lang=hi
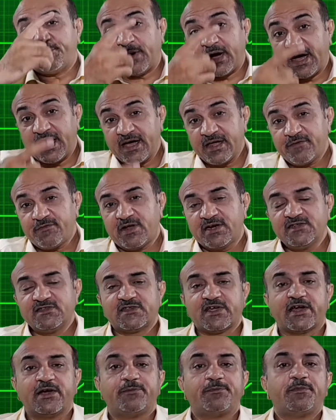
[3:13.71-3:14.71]
बाहर वाली
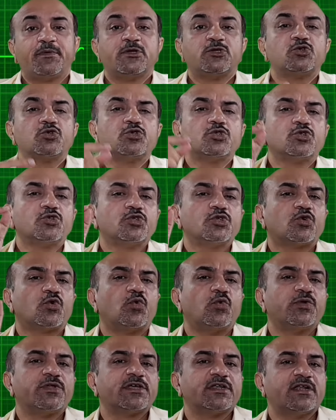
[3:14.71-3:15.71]
साइड पे छोटी छोटी
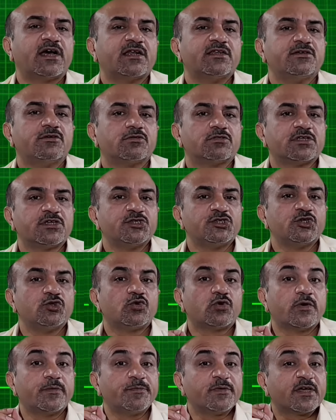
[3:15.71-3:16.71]
खून की नालियाँ होती हैं
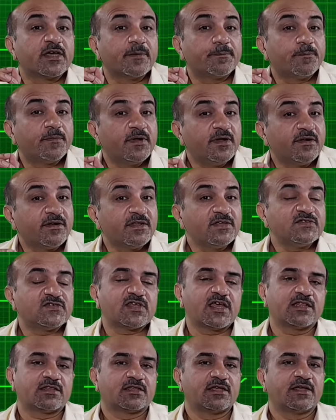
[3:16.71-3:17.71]
जिनको हम कैपिलरीज
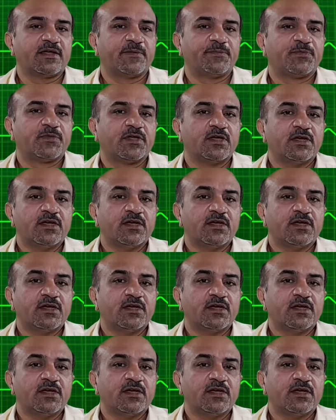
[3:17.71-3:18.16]
कहते हैं